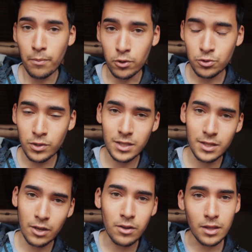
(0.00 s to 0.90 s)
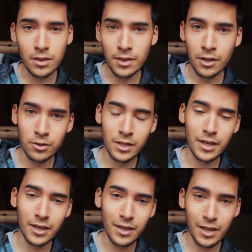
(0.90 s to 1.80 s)
Por suerte tengo el
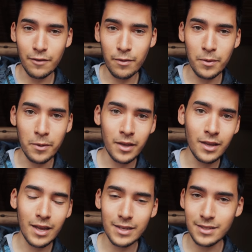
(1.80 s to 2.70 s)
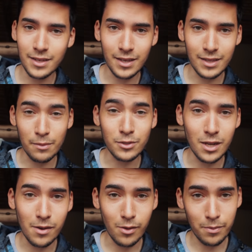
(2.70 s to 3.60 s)
DJI, el FPV, así que estamos
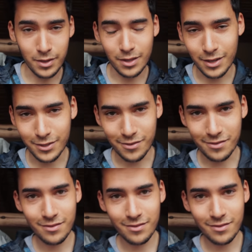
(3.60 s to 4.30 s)
salvados por esta ocasión.